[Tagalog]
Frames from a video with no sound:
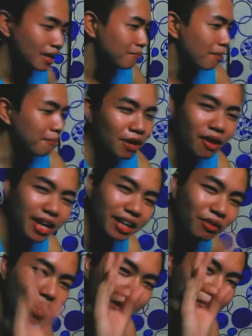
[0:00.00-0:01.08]
papaliwanag
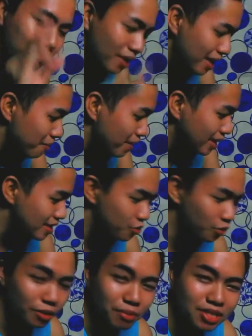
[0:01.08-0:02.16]
ko lang po mga men,
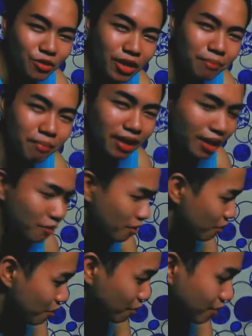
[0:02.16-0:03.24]
screaming swipan, ewan ko
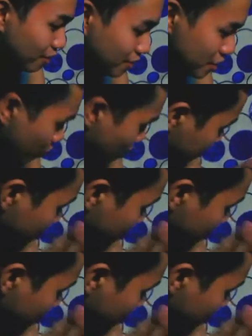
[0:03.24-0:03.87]
kung screaming